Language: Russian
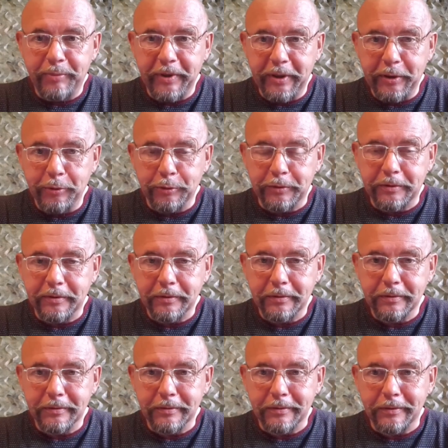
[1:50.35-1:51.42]
период
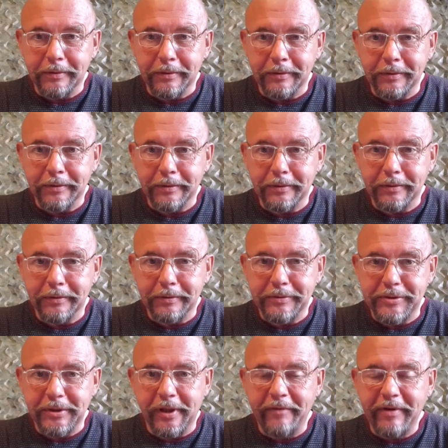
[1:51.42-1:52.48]
э,
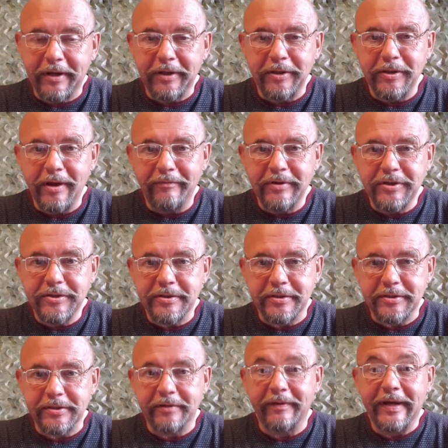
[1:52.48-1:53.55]

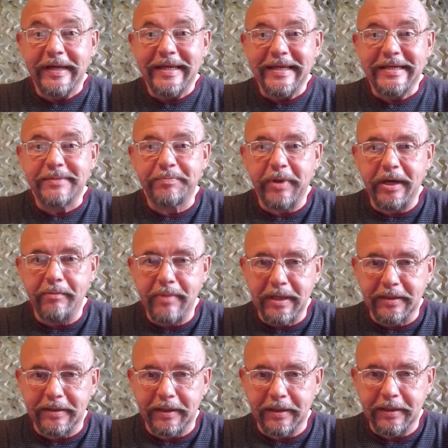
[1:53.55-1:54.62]
человеконенавистнического
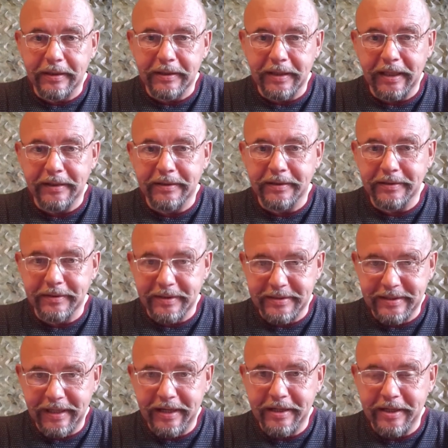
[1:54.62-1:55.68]
эксперимента над
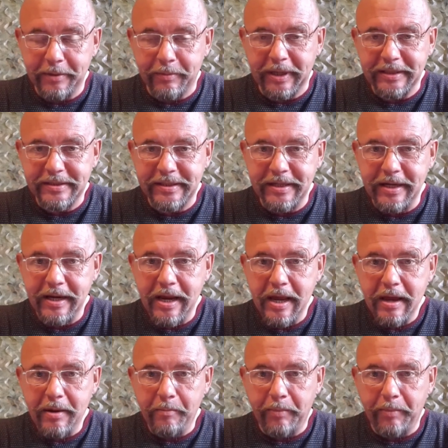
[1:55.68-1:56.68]
населением России